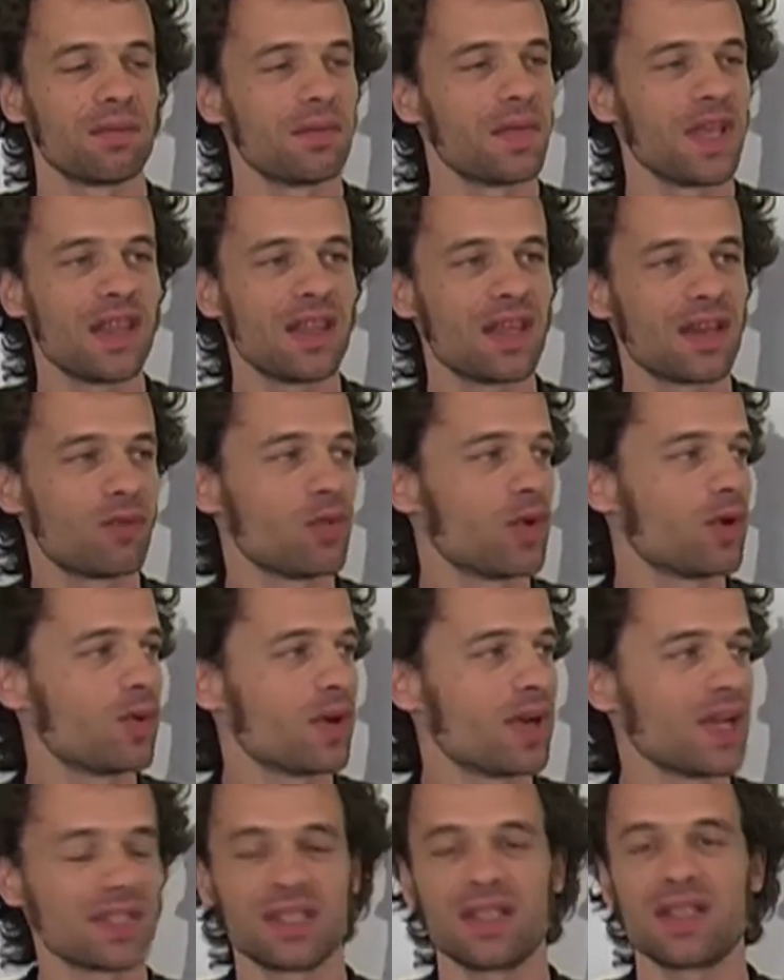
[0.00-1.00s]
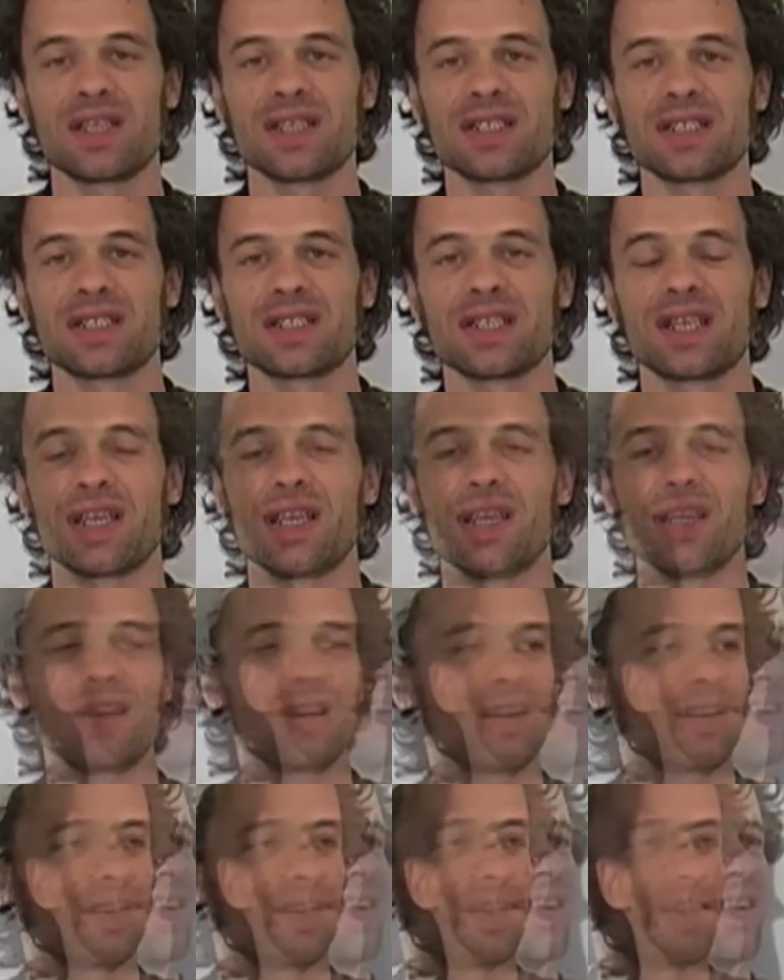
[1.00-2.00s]
ideas muy buenas, ideas a
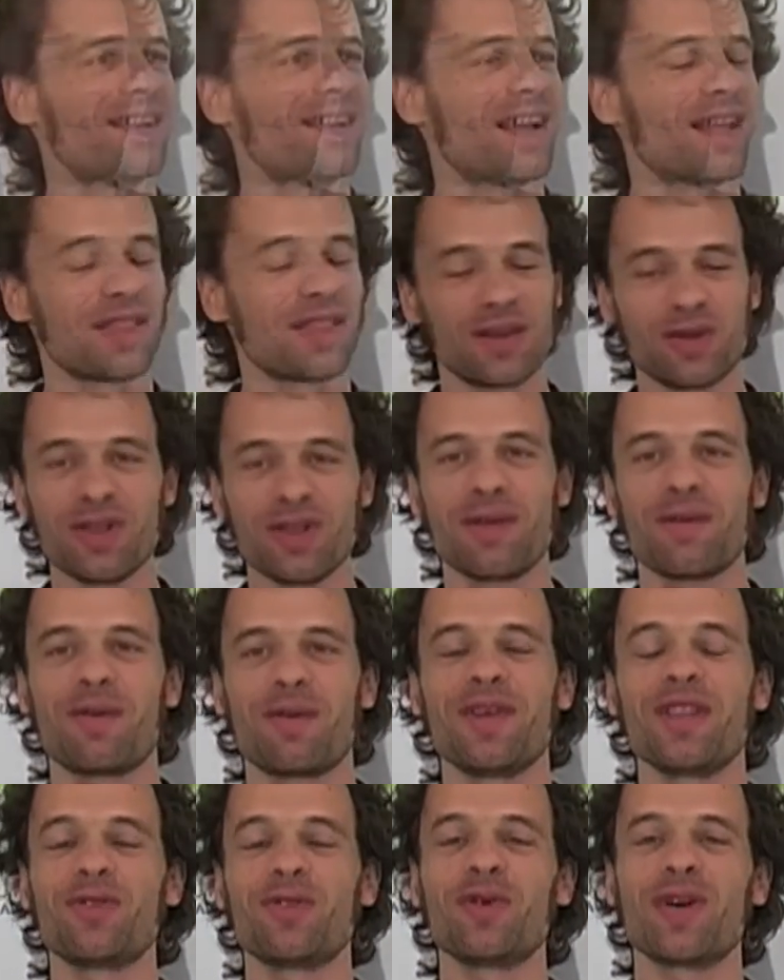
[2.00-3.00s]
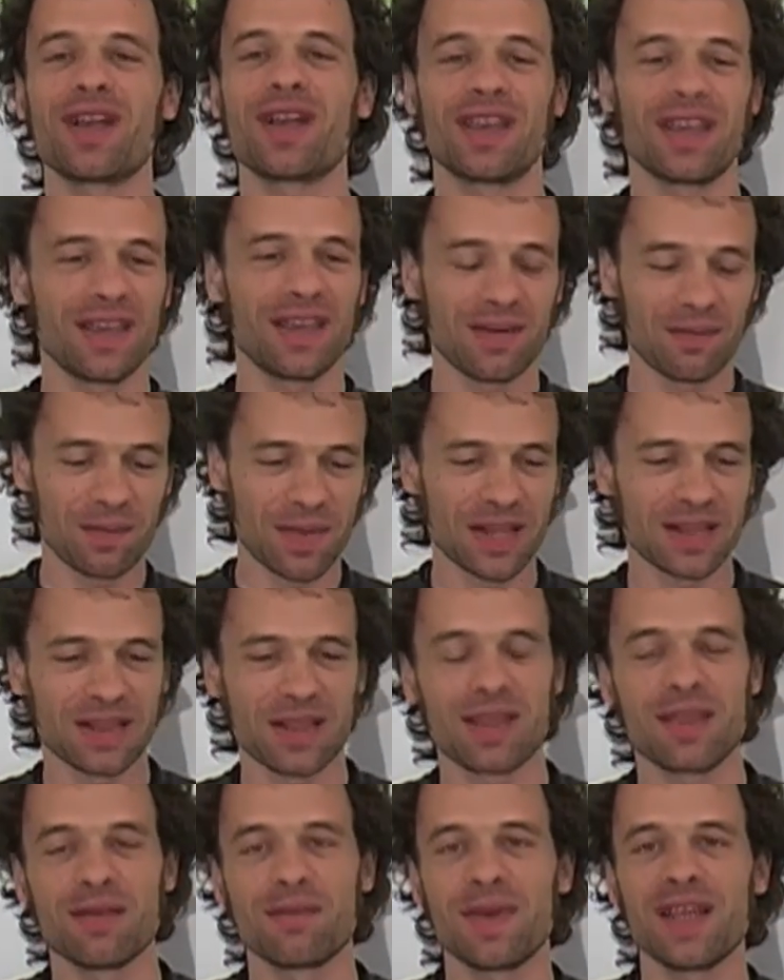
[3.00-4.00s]
seguir. Hacer un llamamiento a que
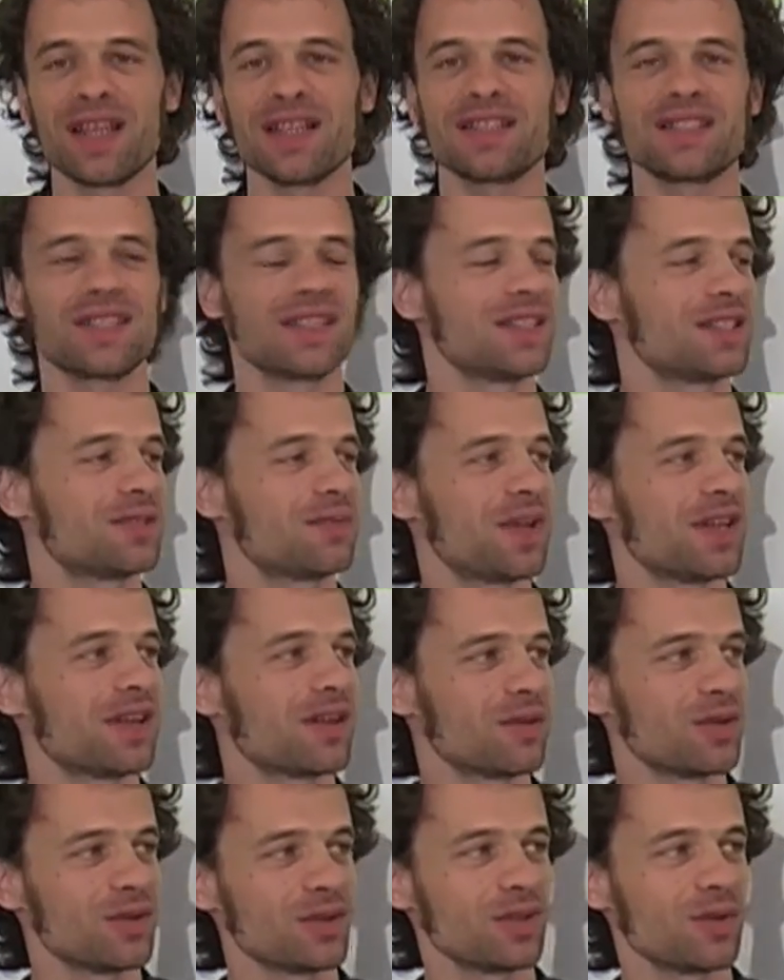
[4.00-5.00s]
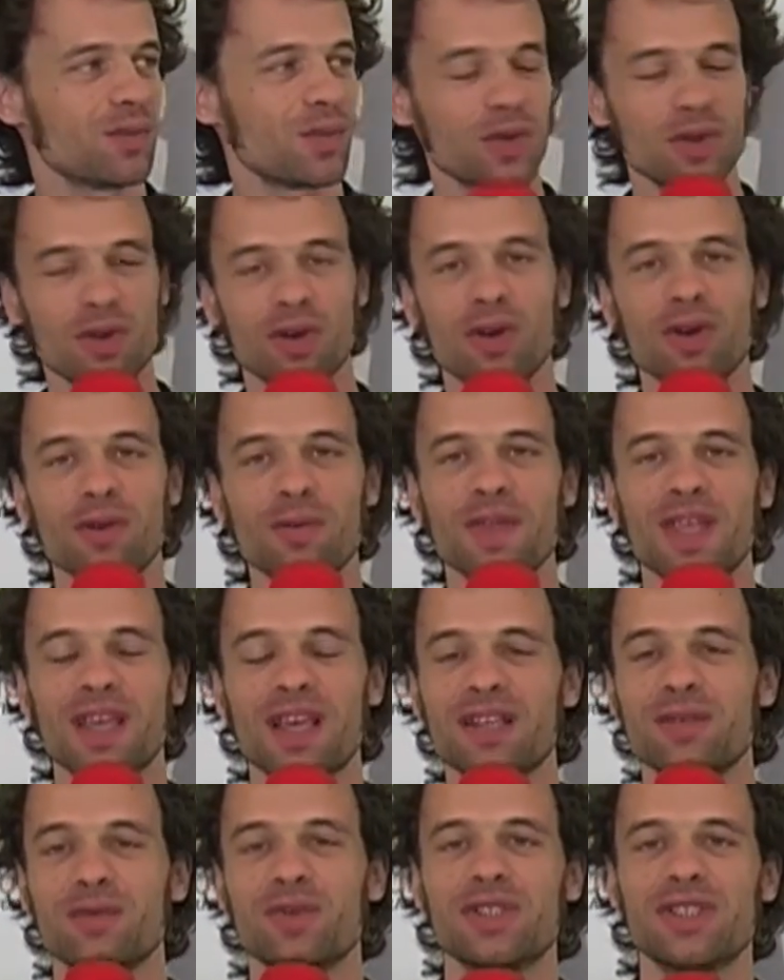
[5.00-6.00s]
participéis en SpainRevolution.com,
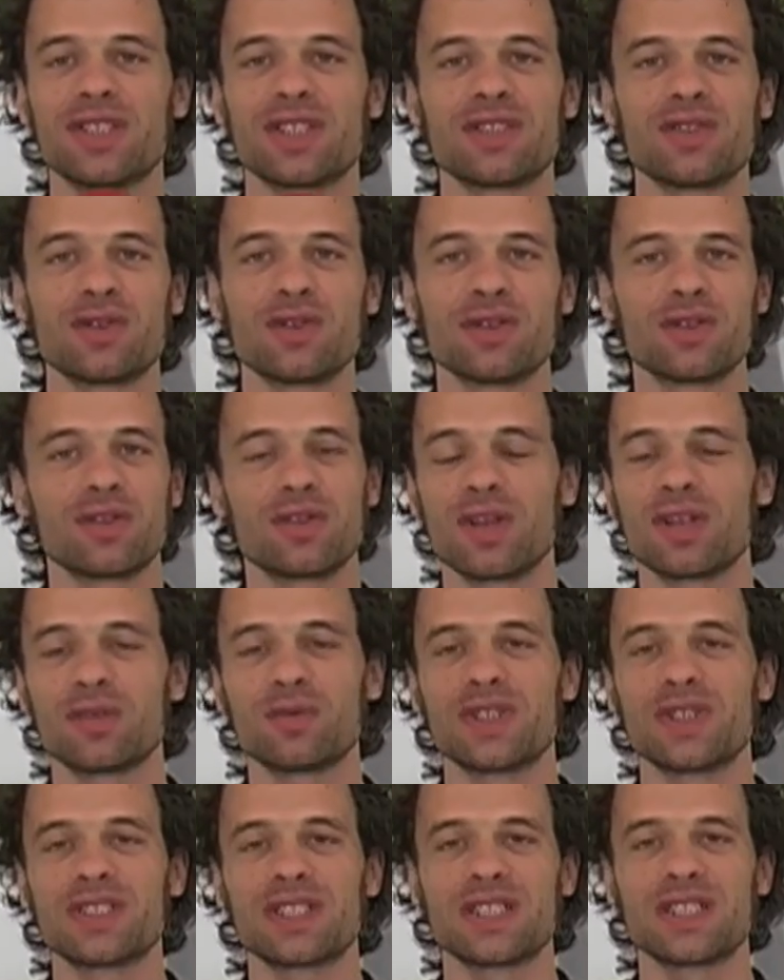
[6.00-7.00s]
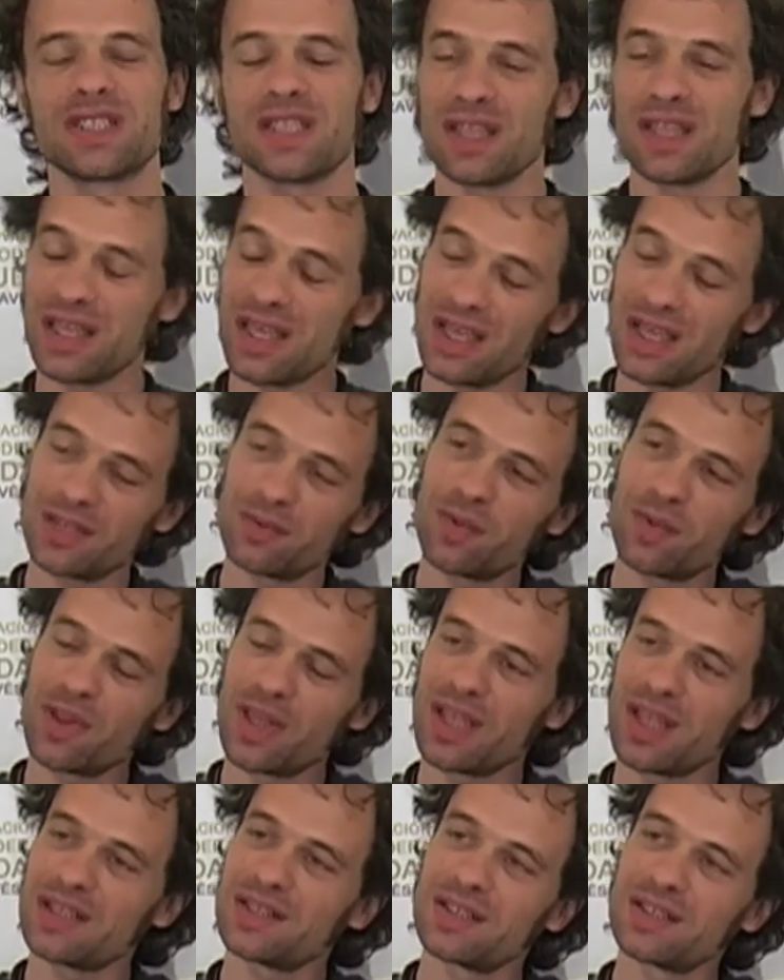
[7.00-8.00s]
digáis vuestras, todas vuestras ideas,
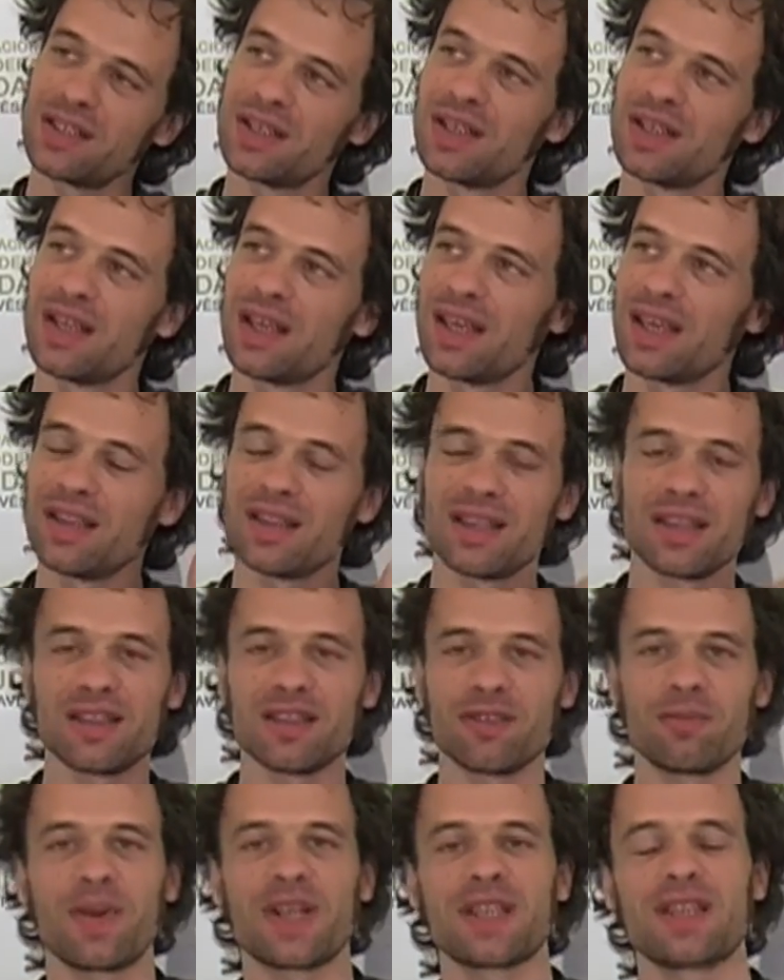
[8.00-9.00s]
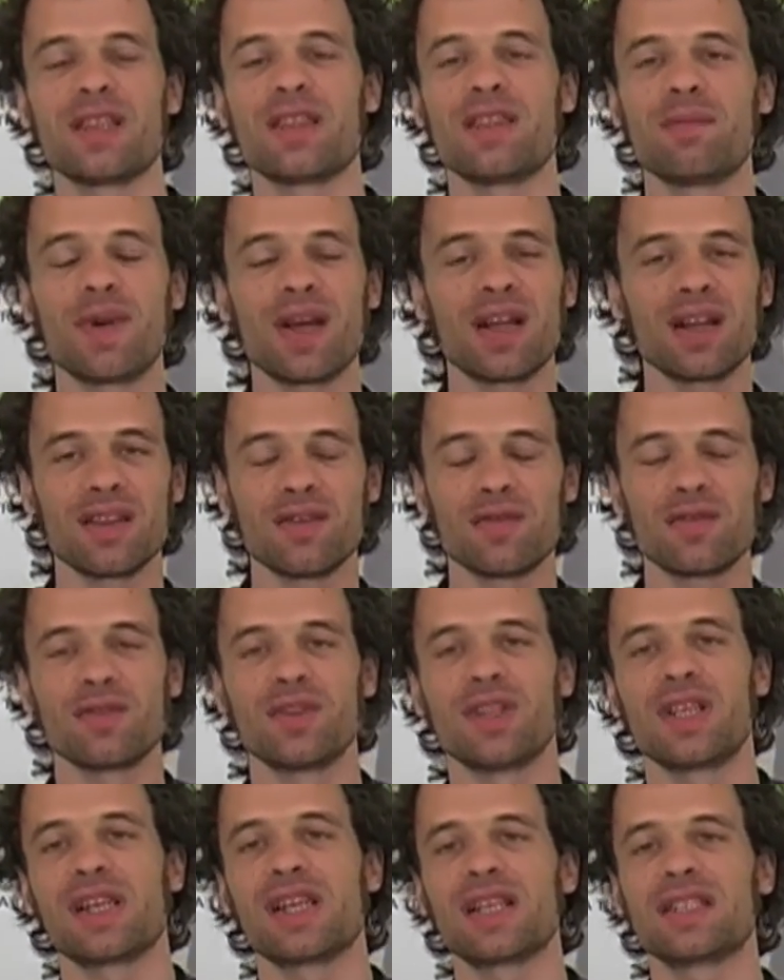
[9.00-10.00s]
podáis, intentéis participar,
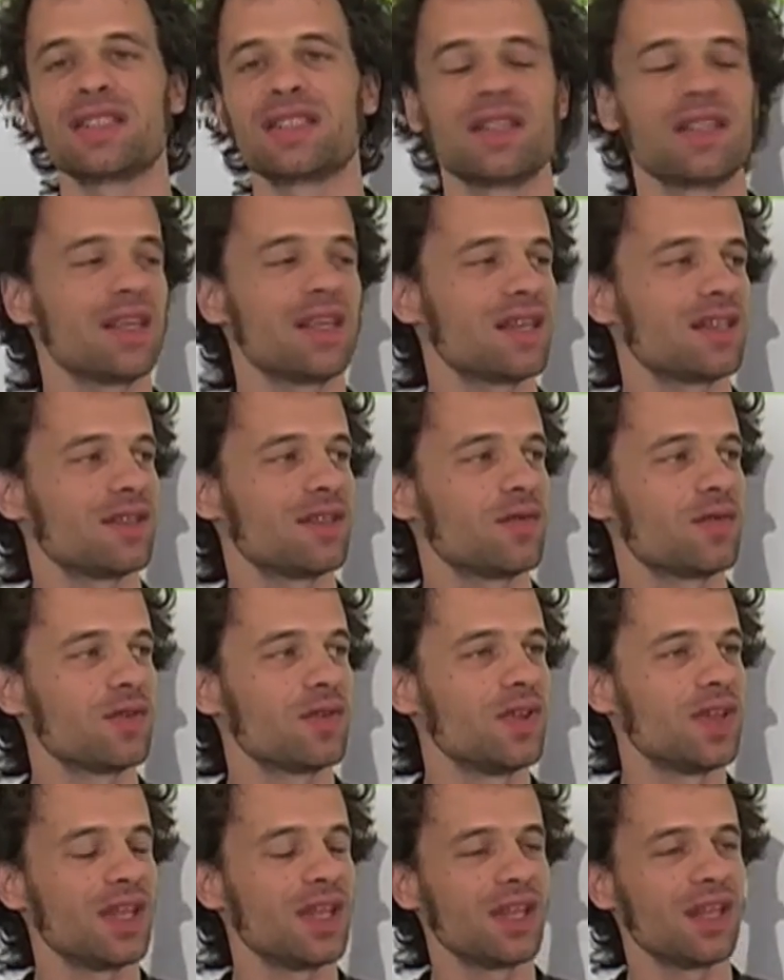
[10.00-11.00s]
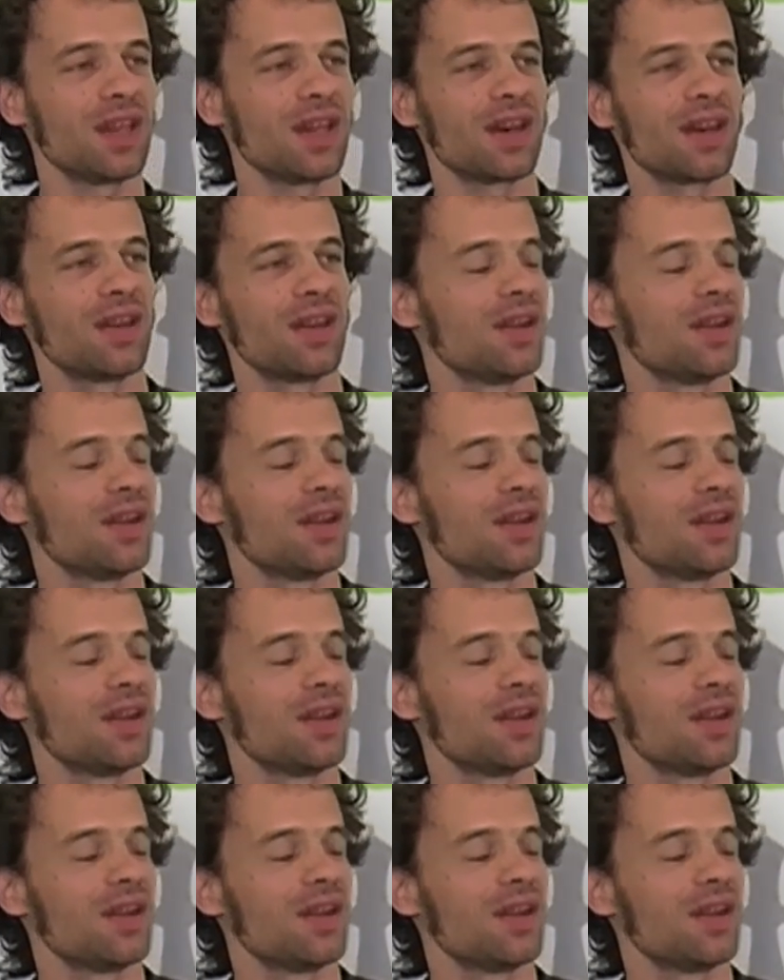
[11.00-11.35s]
difundir las ideas, difundir